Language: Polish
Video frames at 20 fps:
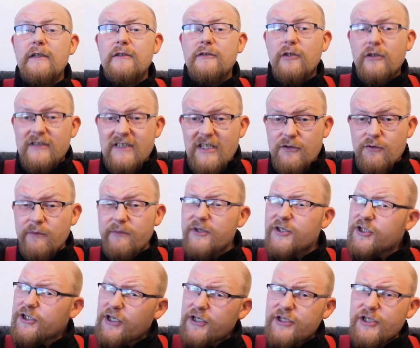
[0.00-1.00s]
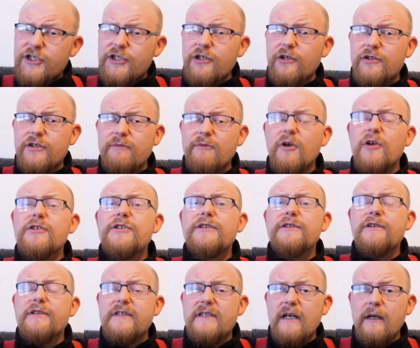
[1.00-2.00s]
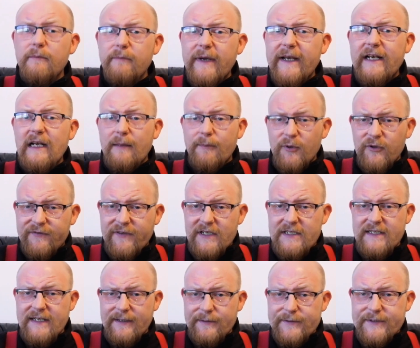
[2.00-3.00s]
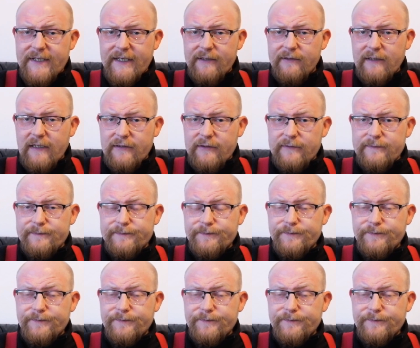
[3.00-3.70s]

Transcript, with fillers: to zeszło mi 48 godzin i dostałem maila potwierdzającego na to.